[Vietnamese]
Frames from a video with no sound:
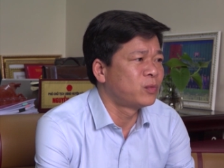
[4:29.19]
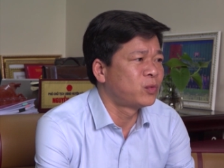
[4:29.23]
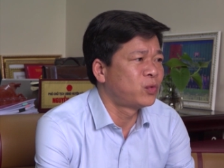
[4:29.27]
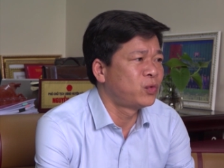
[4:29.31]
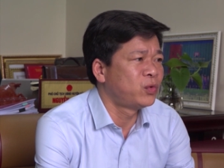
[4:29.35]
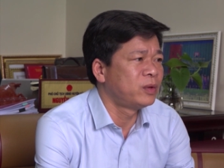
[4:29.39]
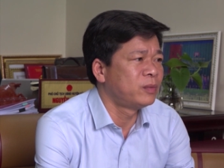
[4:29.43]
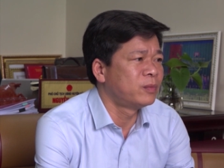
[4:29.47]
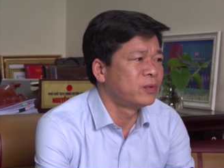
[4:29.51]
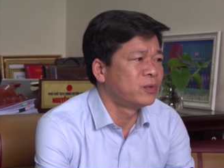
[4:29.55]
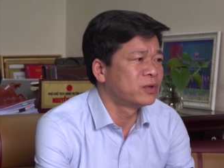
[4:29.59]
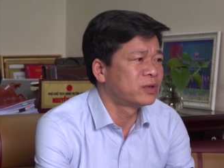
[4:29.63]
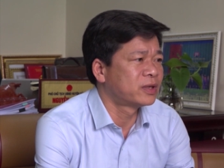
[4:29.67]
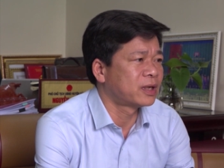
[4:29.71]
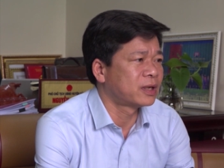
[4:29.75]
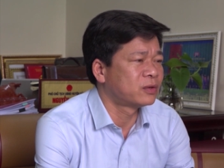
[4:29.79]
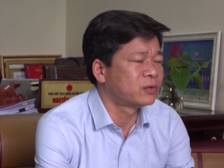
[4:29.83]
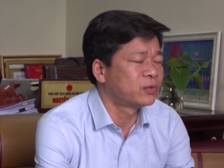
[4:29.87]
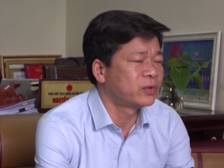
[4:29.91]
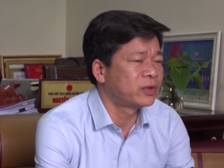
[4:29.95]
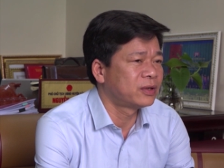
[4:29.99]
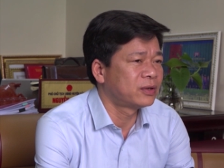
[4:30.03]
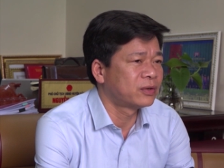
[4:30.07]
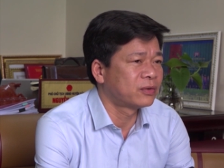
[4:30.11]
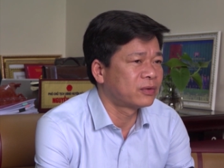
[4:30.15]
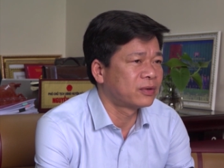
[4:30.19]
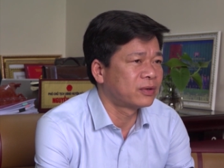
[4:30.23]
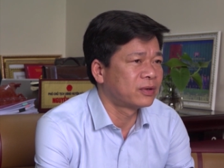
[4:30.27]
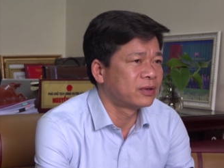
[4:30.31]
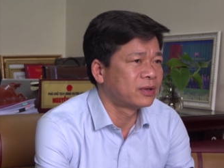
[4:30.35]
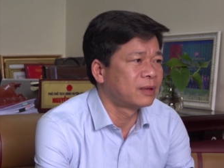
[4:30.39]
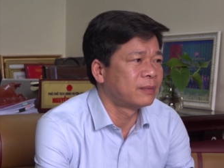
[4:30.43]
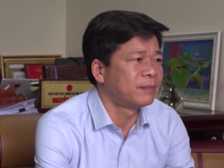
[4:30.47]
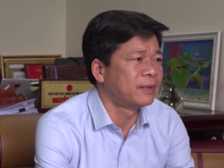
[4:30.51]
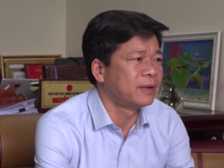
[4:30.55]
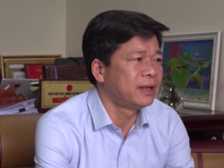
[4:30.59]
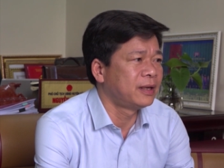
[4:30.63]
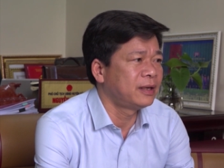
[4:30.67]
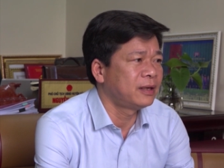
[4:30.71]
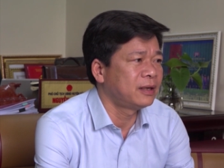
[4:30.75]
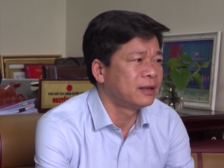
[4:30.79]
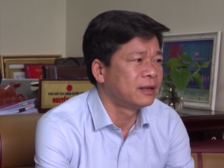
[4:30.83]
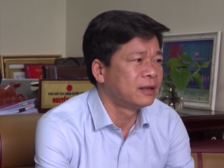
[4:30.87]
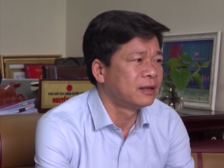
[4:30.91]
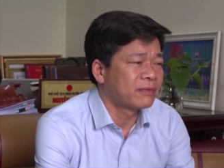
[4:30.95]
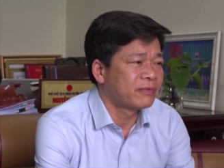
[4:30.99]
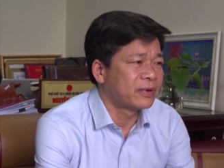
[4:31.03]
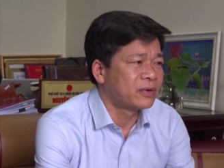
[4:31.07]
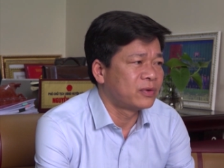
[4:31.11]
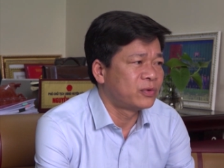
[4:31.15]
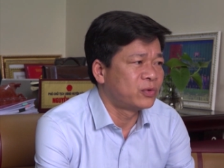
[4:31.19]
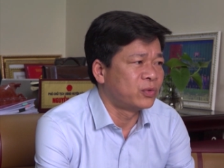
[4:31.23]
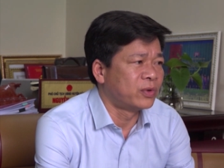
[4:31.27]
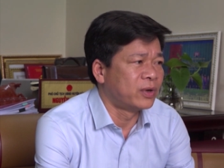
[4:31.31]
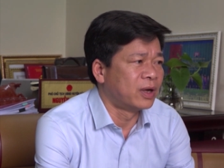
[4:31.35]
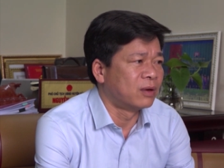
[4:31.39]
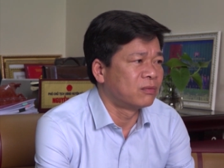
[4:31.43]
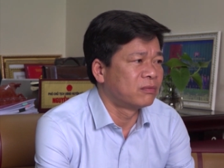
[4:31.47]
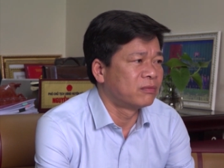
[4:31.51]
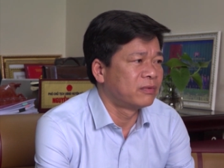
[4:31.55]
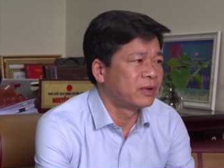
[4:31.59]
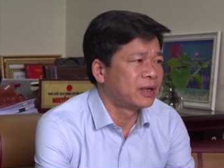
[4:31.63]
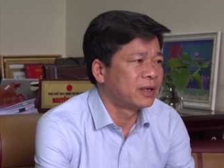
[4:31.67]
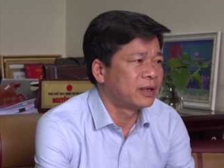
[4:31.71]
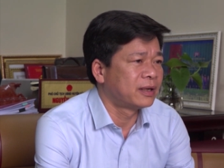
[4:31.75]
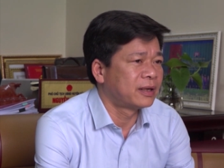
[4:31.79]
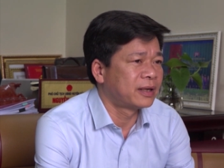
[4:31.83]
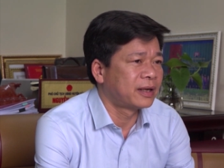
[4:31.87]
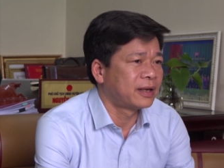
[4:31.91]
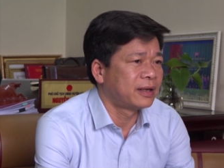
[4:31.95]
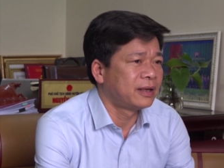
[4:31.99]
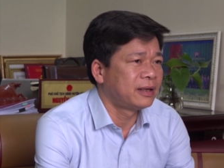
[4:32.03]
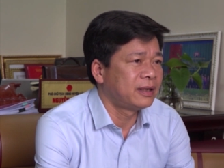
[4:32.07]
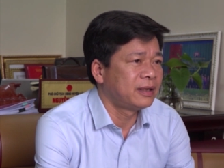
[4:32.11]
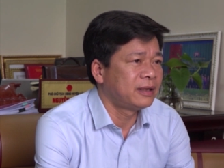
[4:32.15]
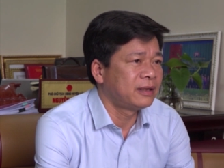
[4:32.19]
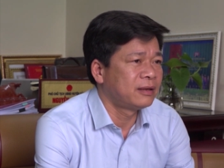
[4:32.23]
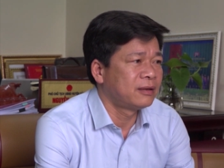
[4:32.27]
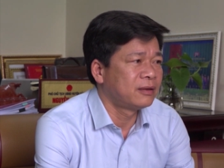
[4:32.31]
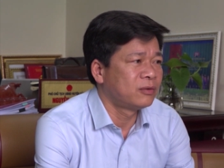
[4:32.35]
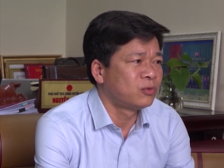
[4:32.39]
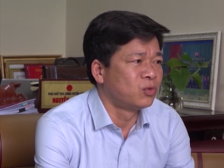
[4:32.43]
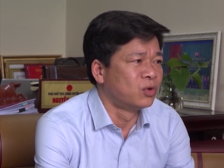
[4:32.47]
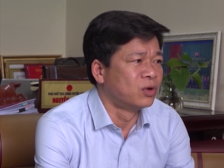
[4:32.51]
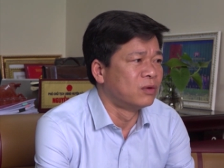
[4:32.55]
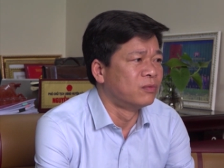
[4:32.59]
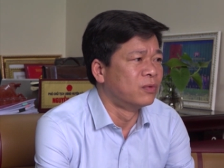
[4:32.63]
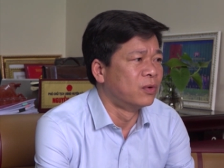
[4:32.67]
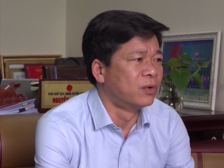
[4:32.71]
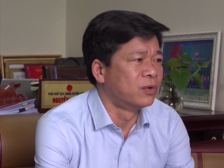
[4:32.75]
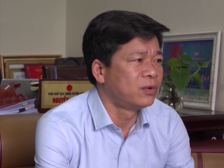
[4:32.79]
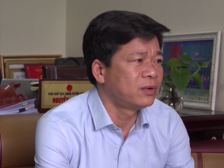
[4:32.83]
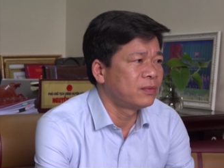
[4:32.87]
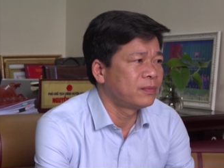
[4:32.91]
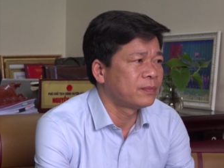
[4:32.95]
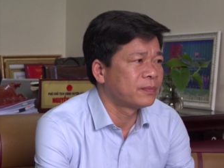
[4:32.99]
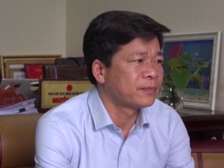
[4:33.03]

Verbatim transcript: quy mô sản xuất cho nó hợp lý phải chủ động về cái nguồn vốn